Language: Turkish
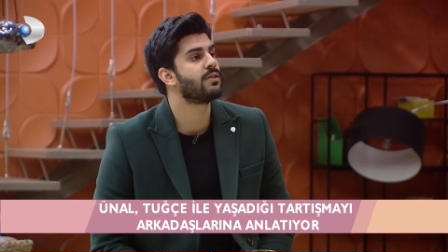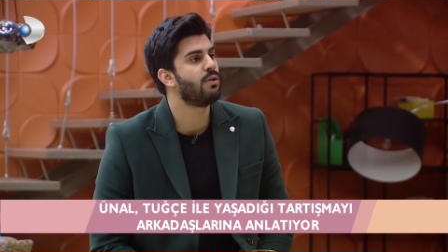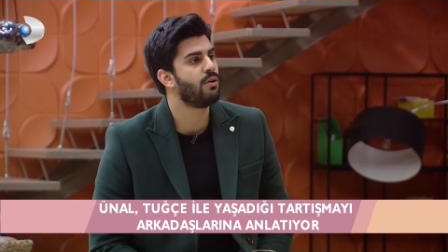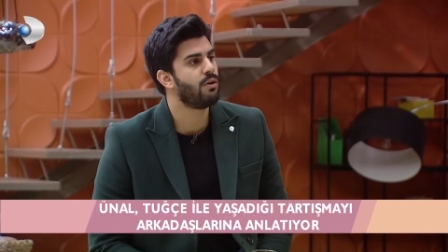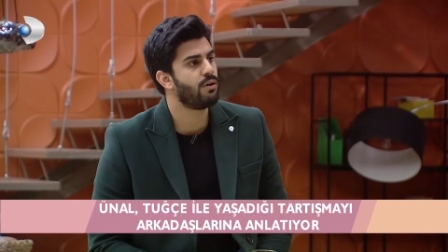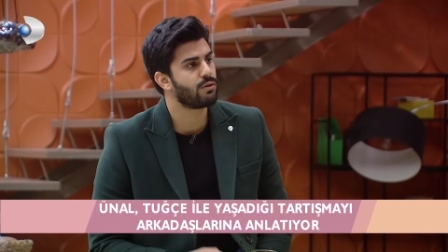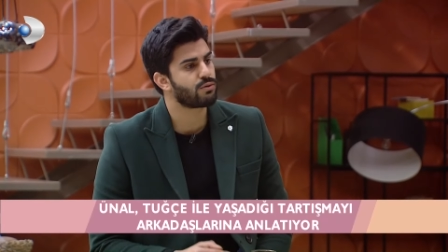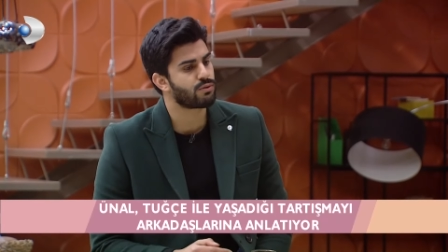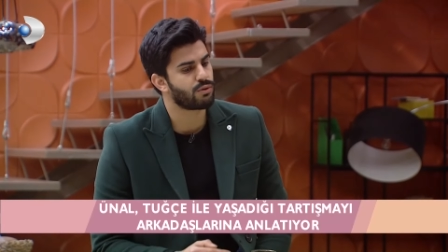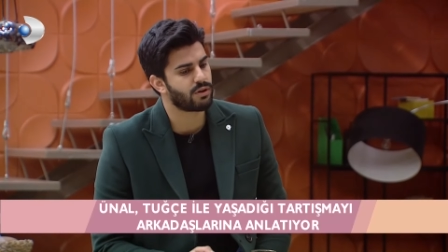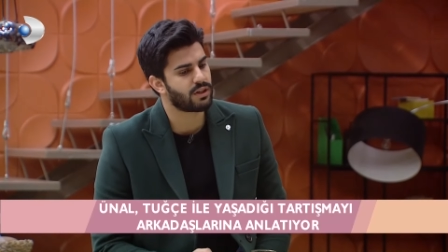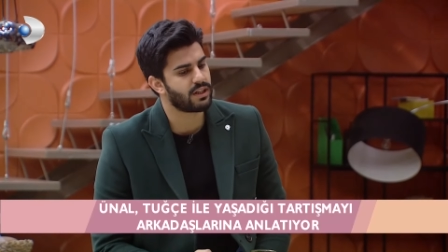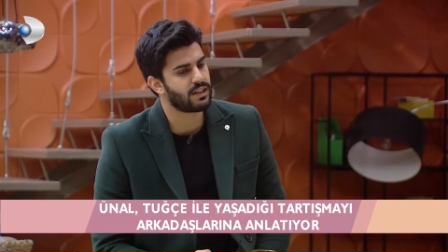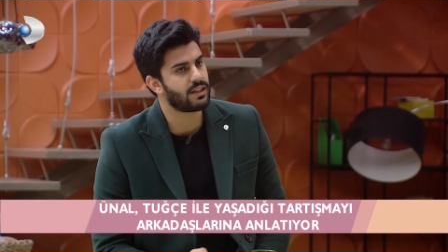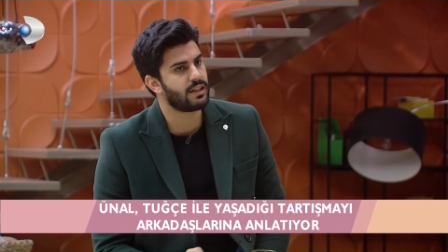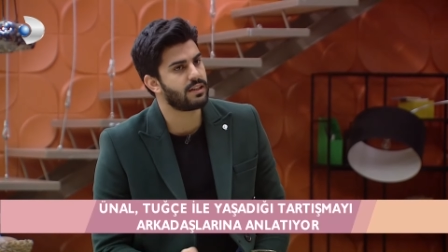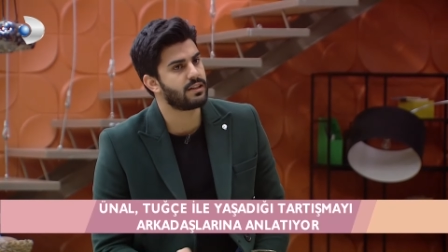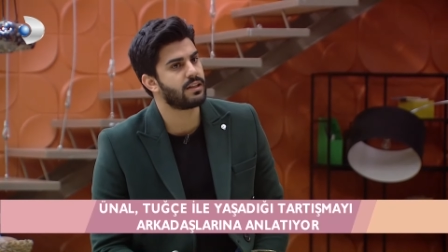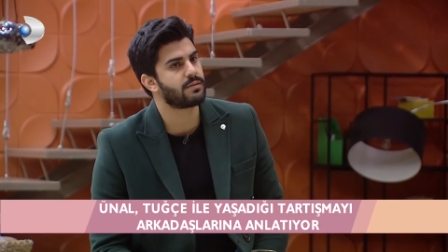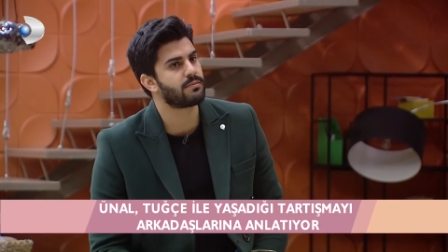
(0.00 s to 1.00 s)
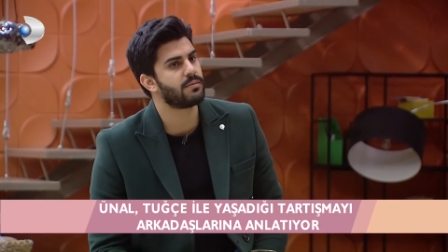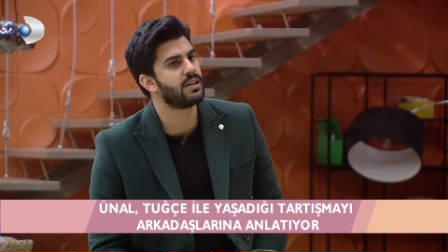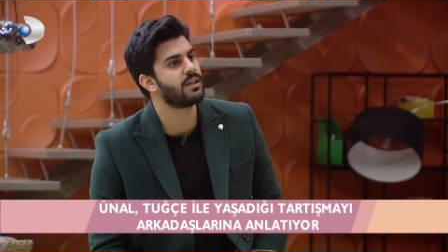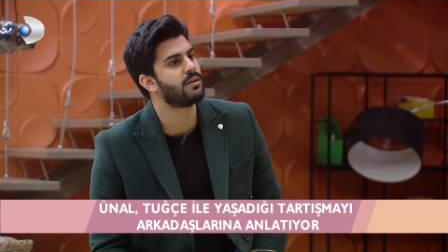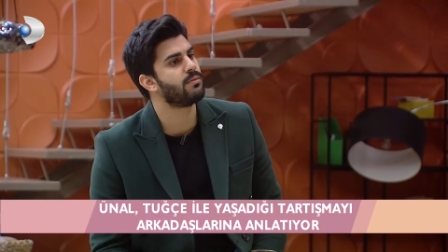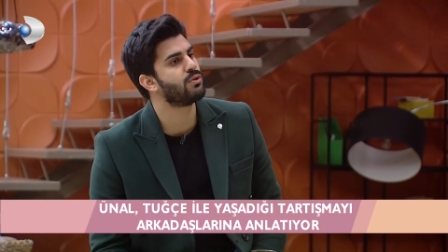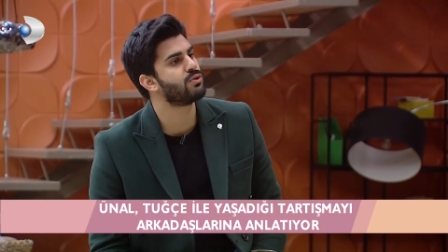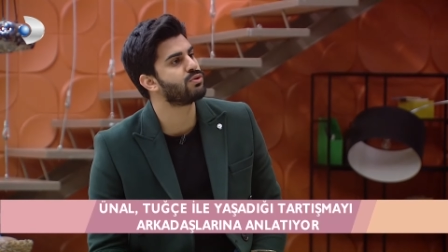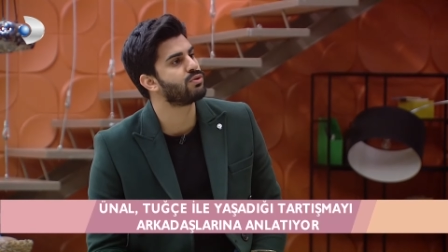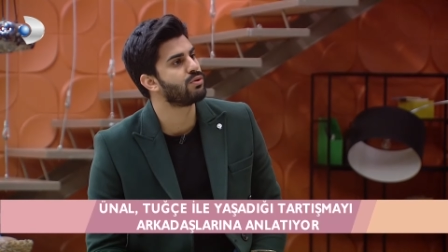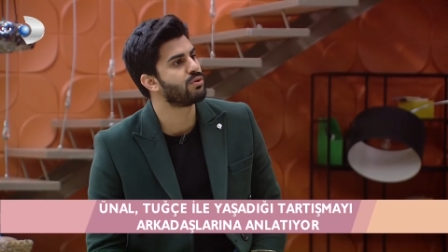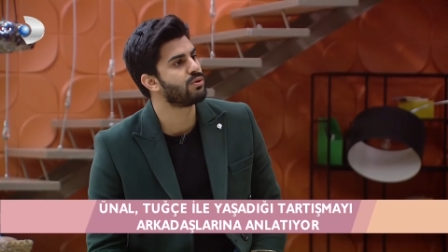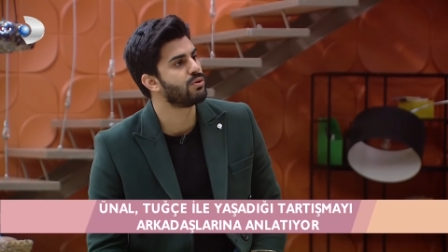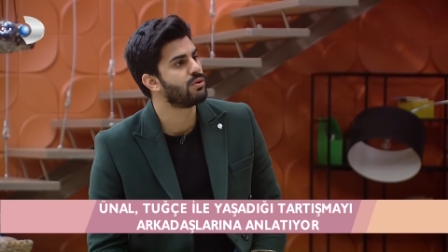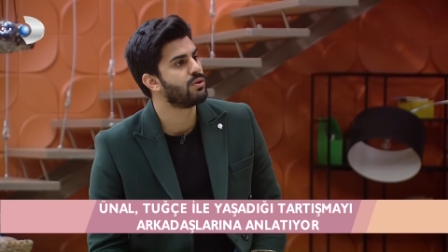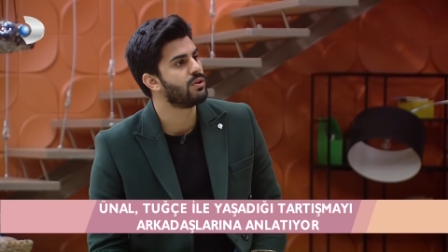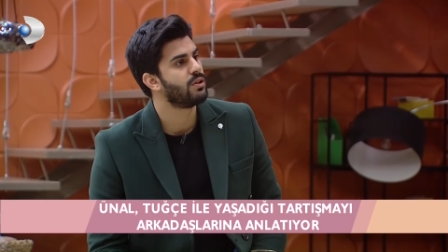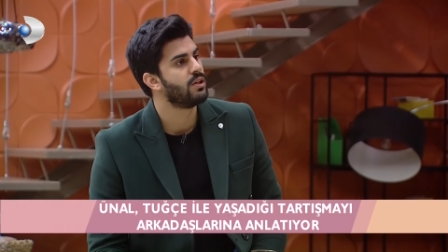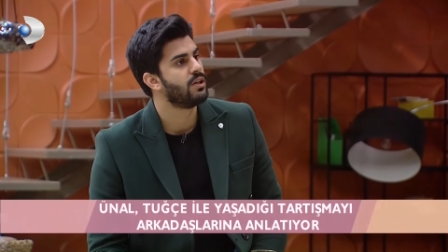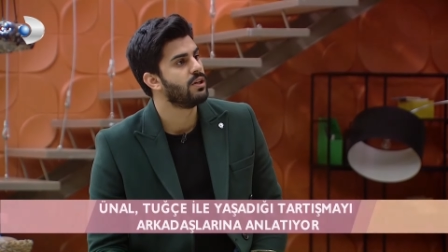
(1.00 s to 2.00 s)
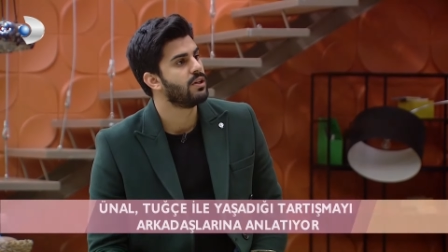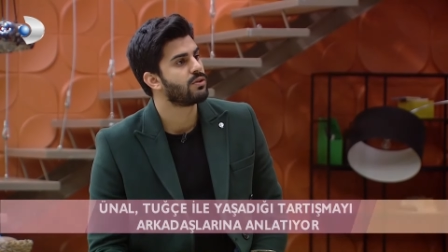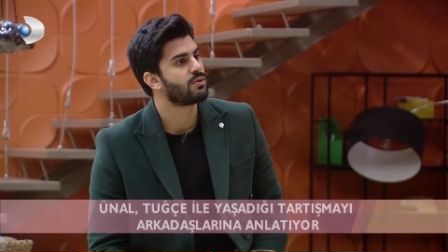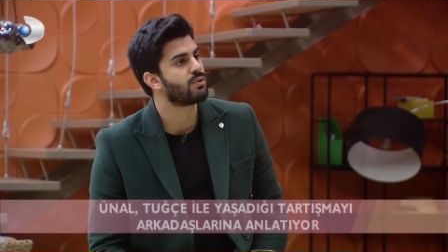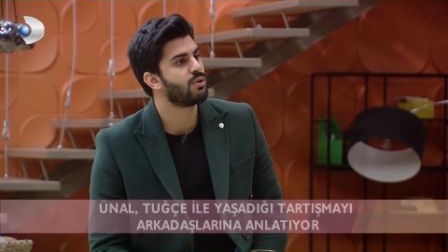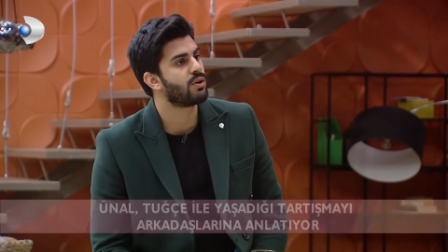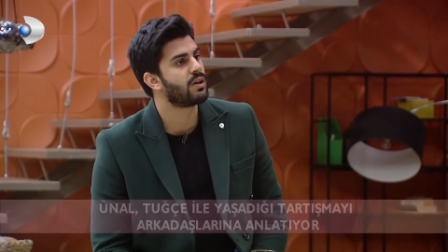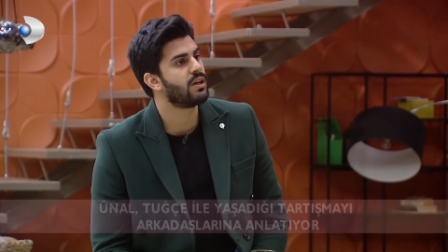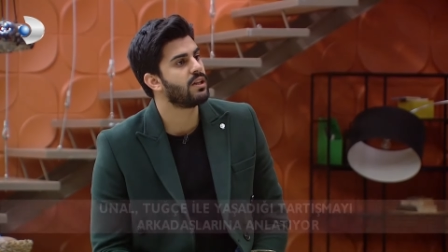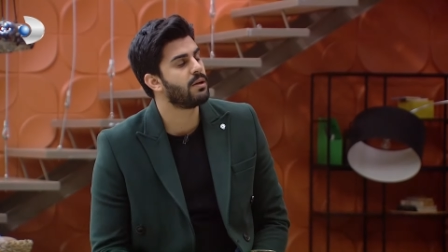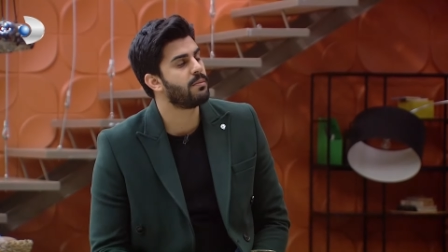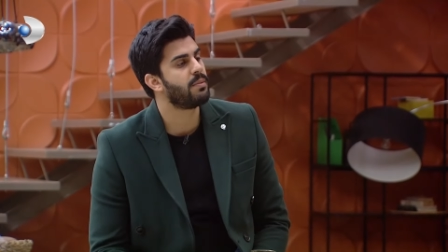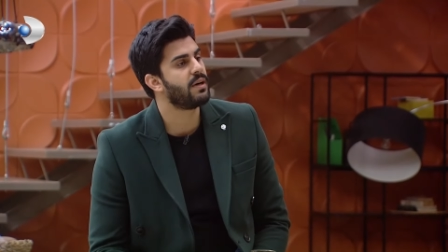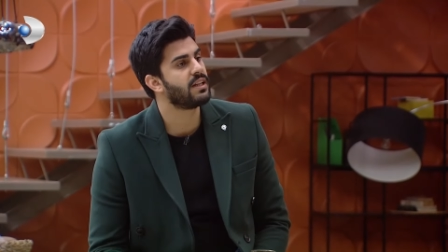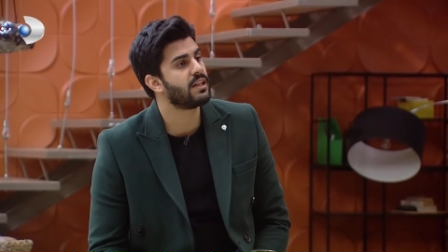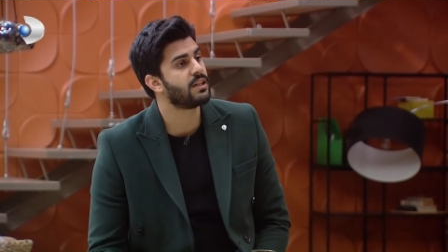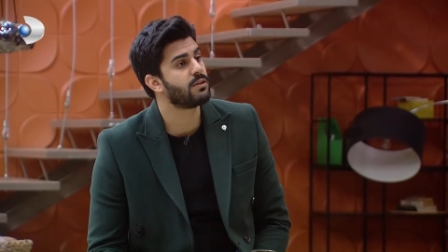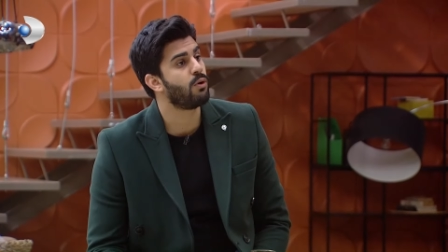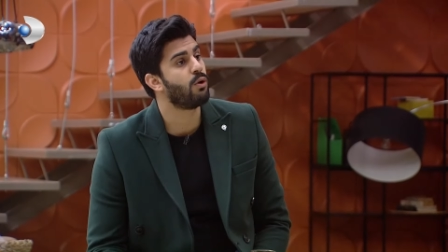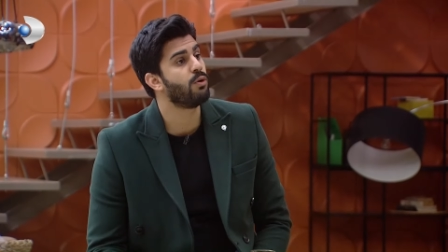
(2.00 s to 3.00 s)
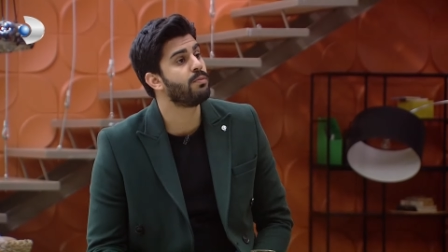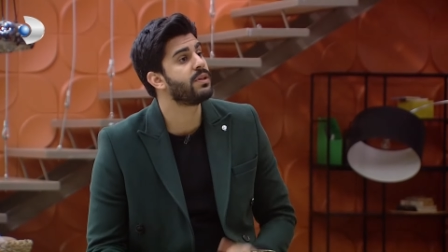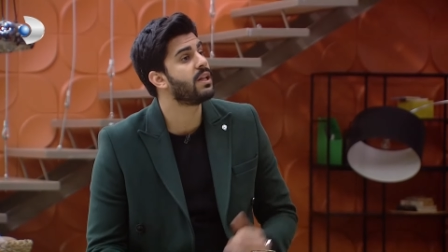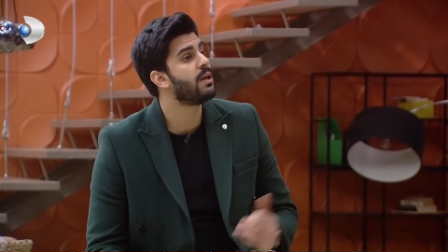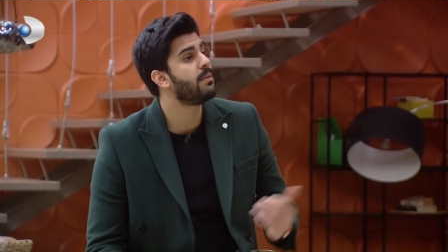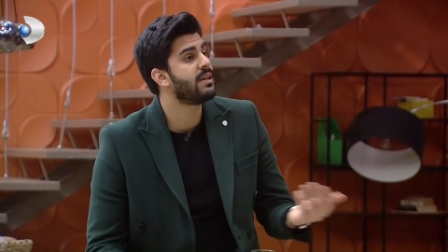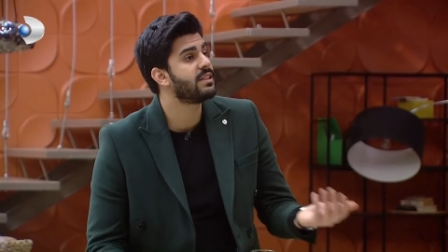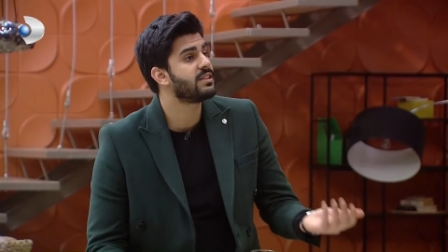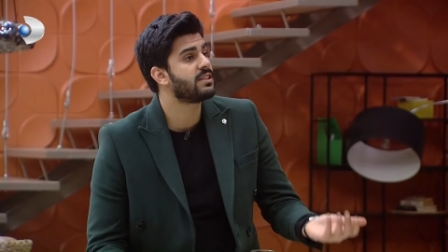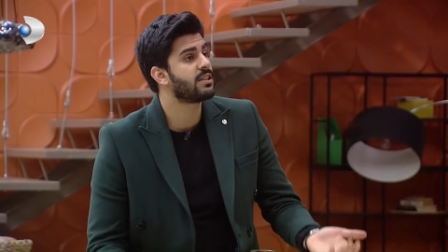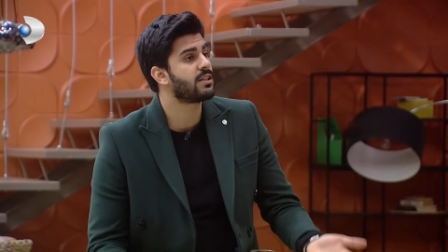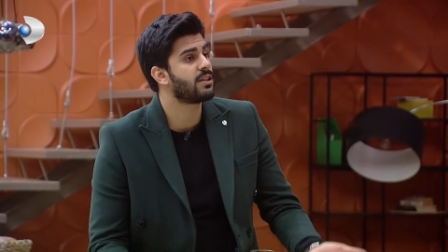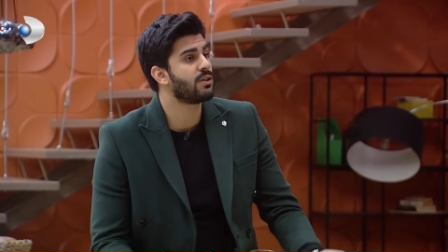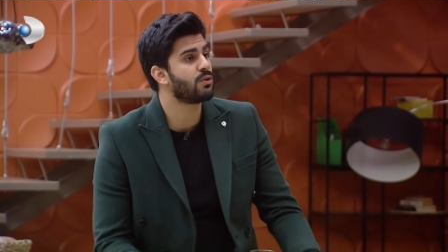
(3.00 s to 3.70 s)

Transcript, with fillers: O Gökhan'a anlatmana bozuldu. Abi şimdi şöyle Gökhan'la bir şey paylaş... O bilemezdi ki